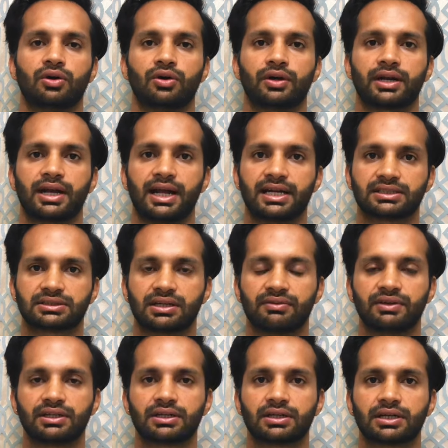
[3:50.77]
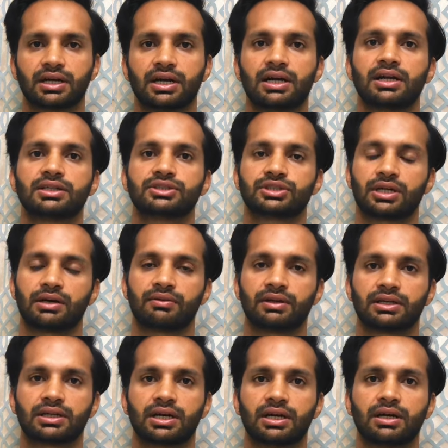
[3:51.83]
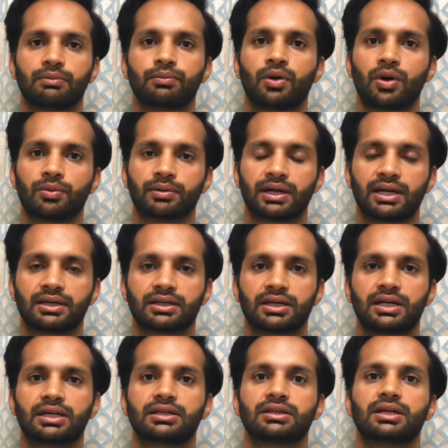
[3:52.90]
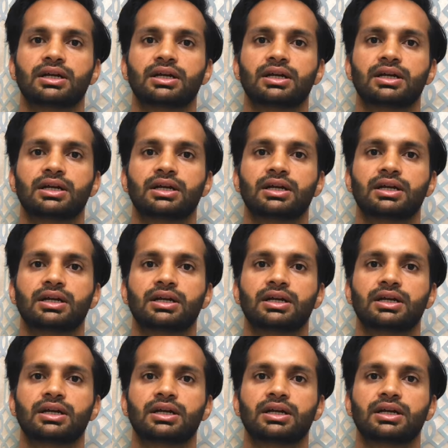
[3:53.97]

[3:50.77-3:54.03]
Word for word: और एक्सावेटर का शावल का बॉबकैट का